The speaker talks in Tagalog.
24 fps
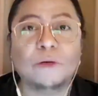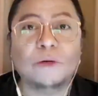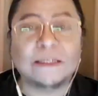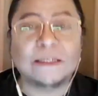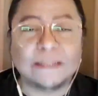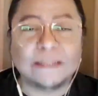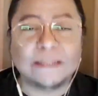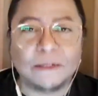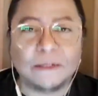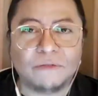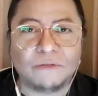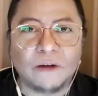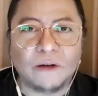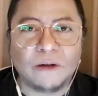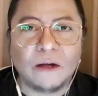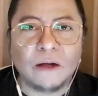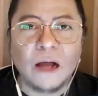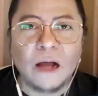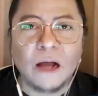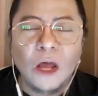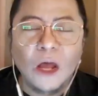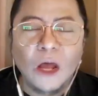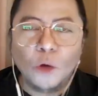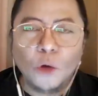yung
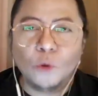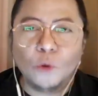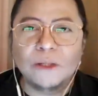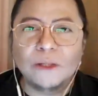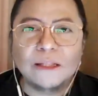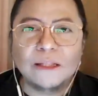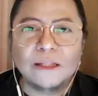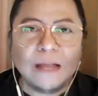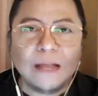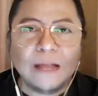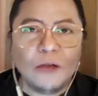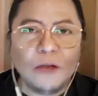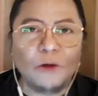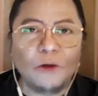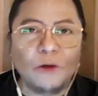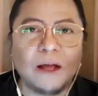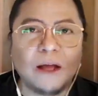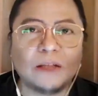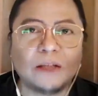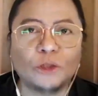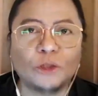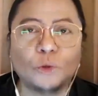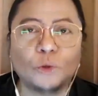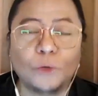receiver. Kung hindi tayo
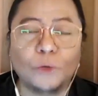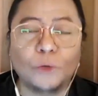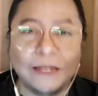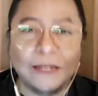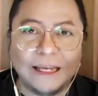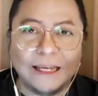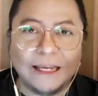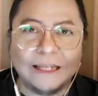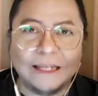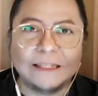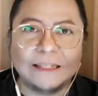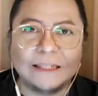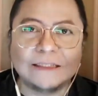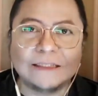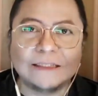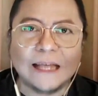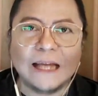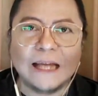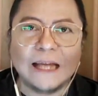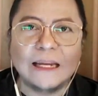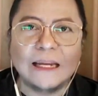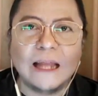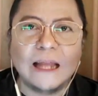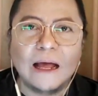nakatune in
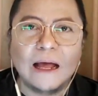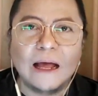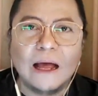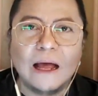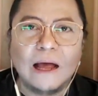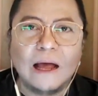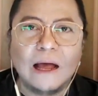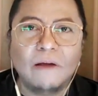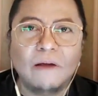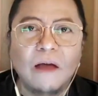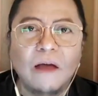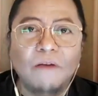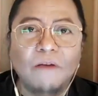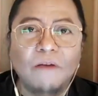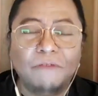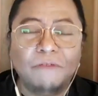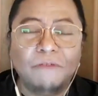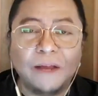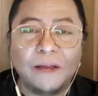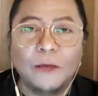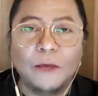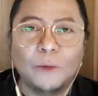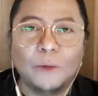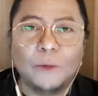sa kanilang uh,
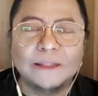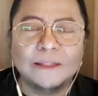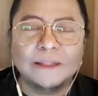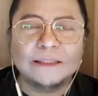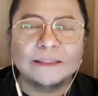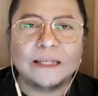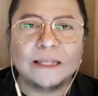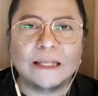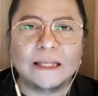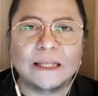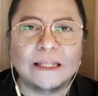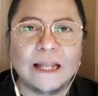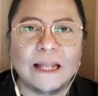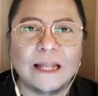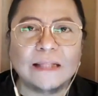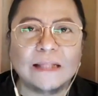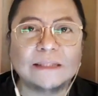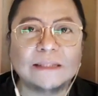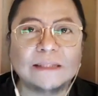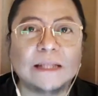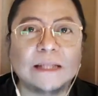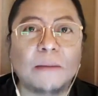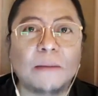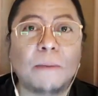frequency, hindi
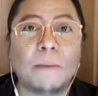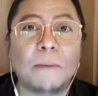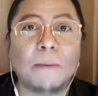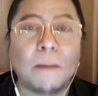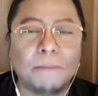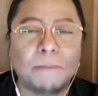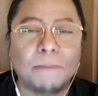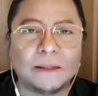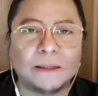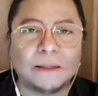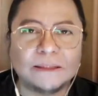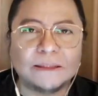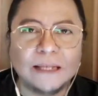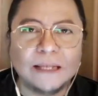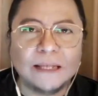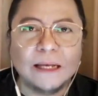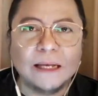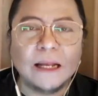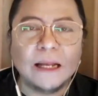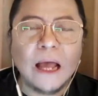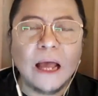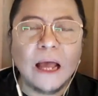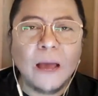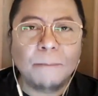natin sila
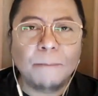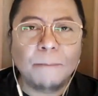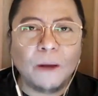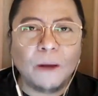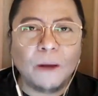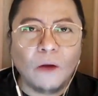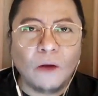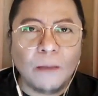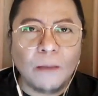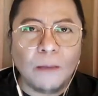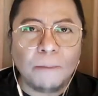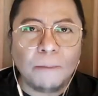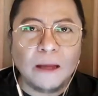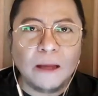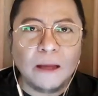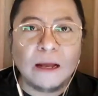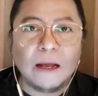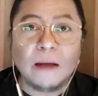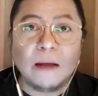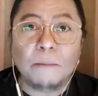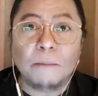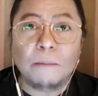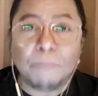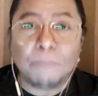mapapansin. Pero
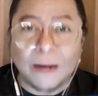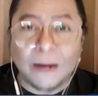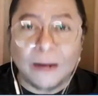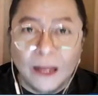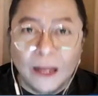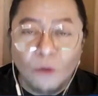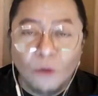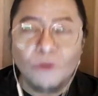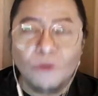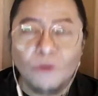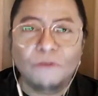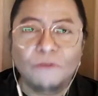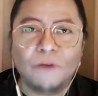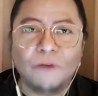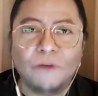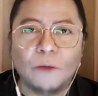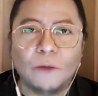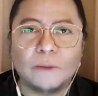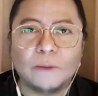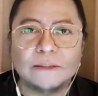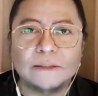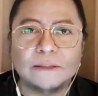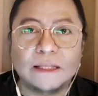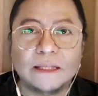kapag pareho yung
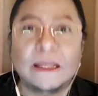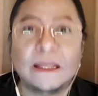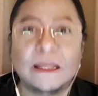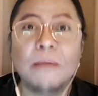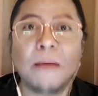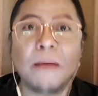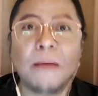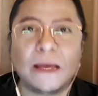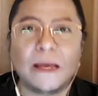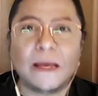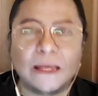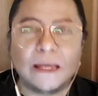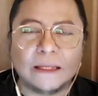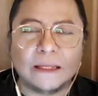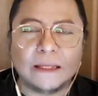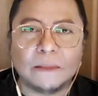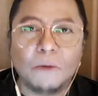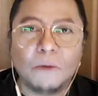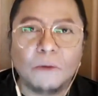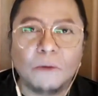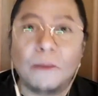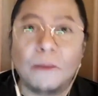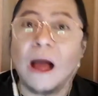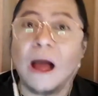frequency, then
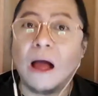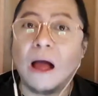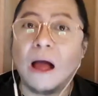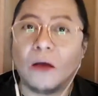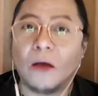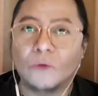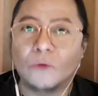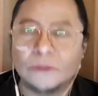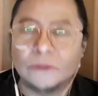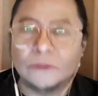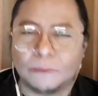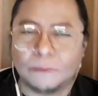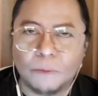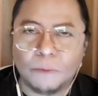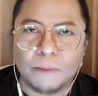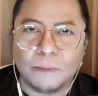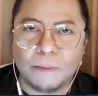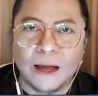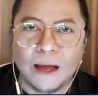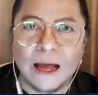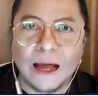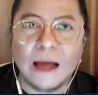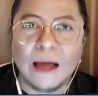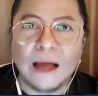makikita mo, makakausap
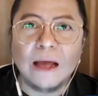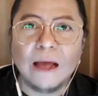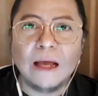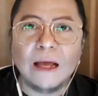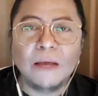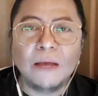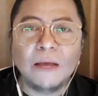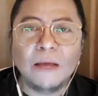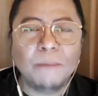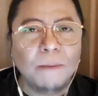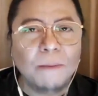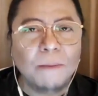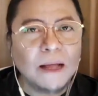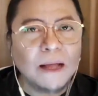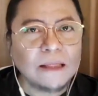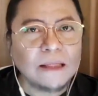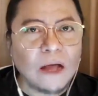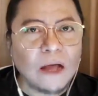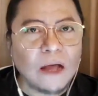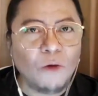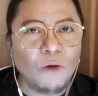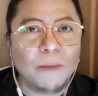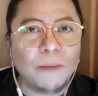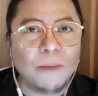mo pa nga. May
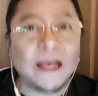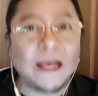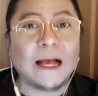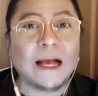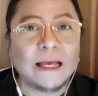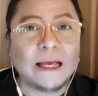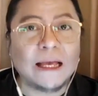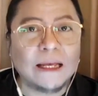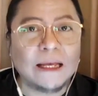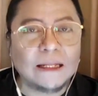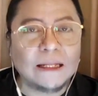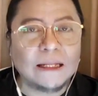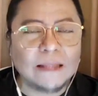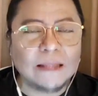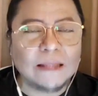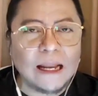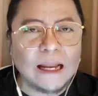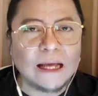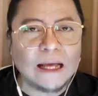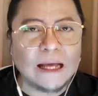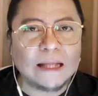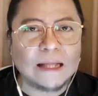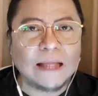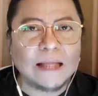mga taong may kakayanan
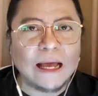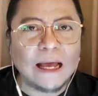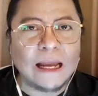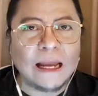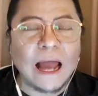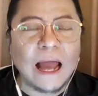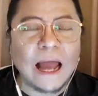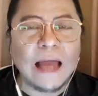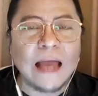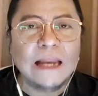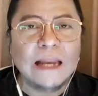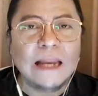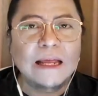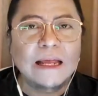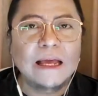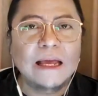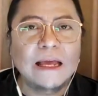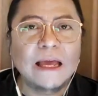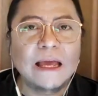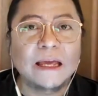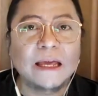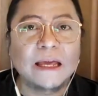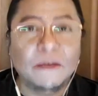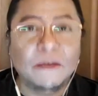talaga dahil
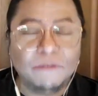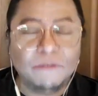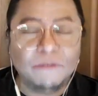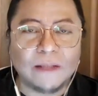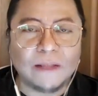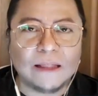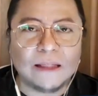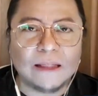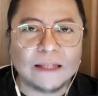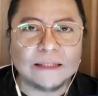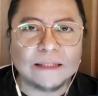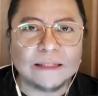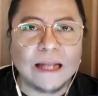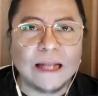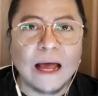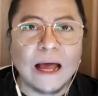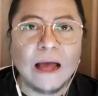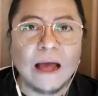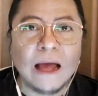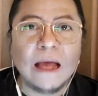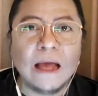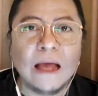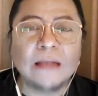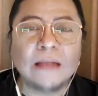highly gifted na
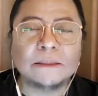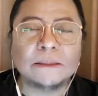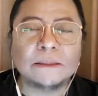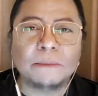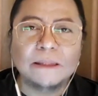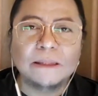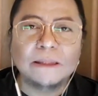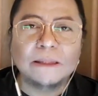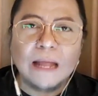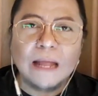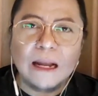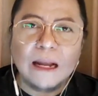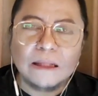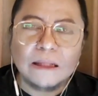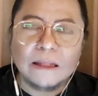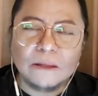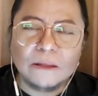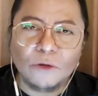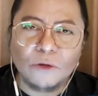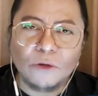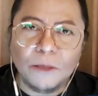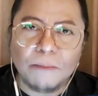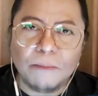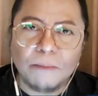sila.
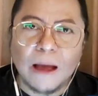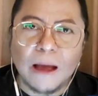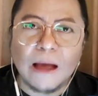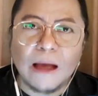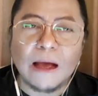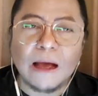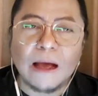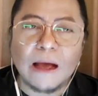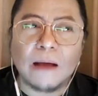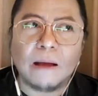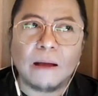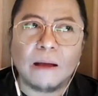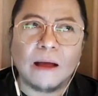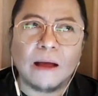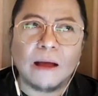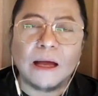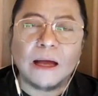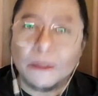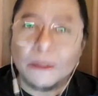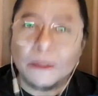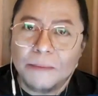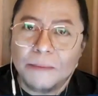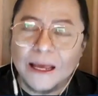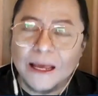Samantalang yung iba,
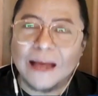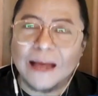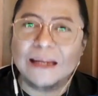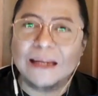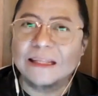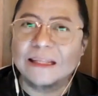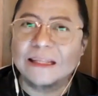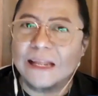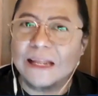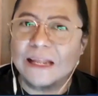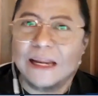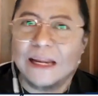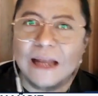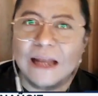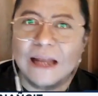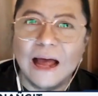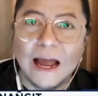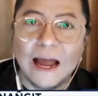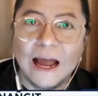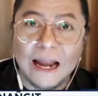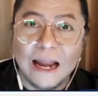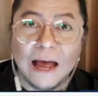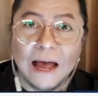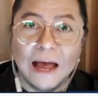ah, karamihan, hindi
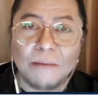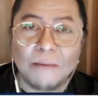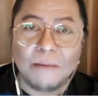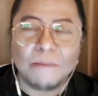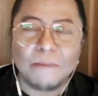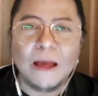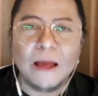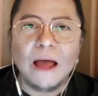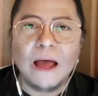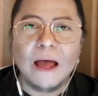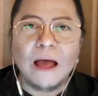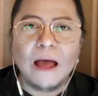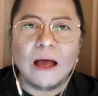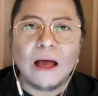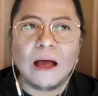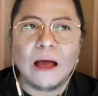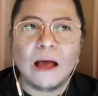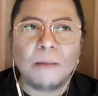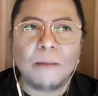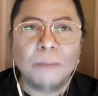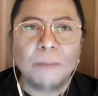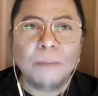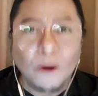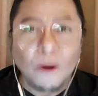nila alam.
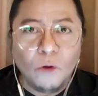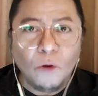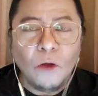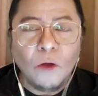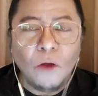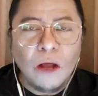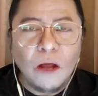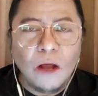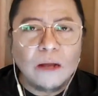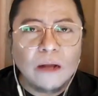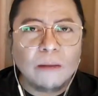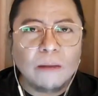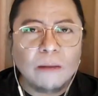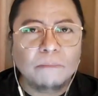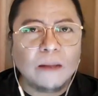Uh, pero